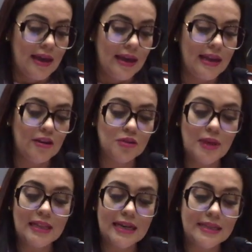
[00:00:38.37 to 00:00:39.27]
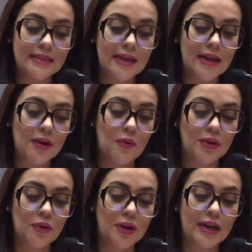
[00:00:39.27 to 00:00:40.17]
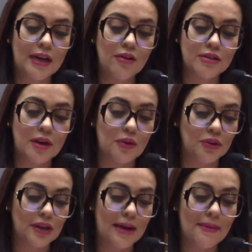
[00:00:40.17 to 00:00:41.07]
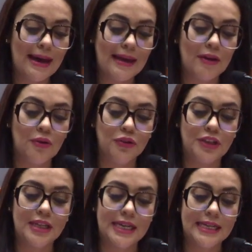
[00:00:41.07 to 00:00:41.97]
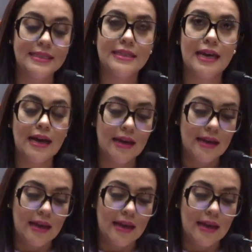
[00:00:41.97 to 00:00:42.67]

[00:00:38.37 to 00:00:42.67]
En el 2013, cuando Guerrero se encontraba en contingencia,